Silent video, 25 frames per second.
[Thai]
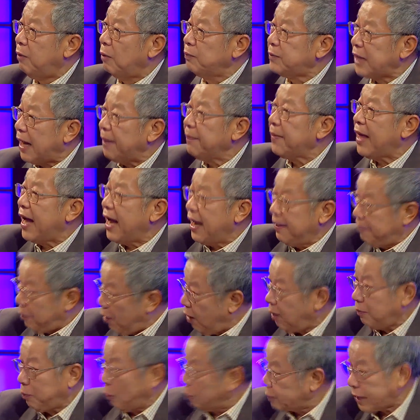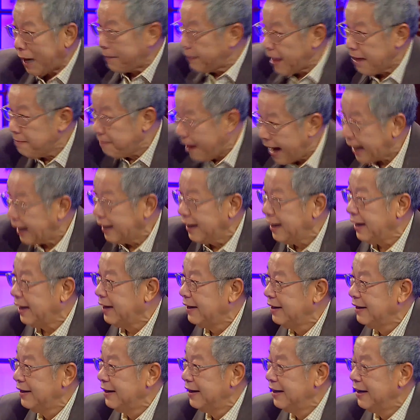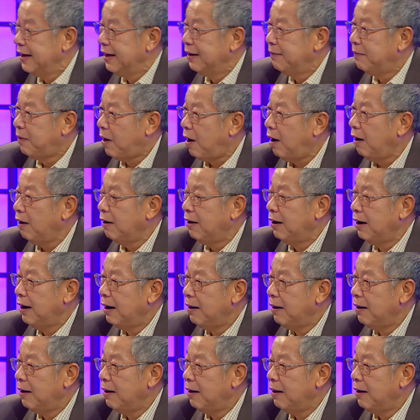ผมจำได้เพราะผมจำได้แม่นเลยเพราะ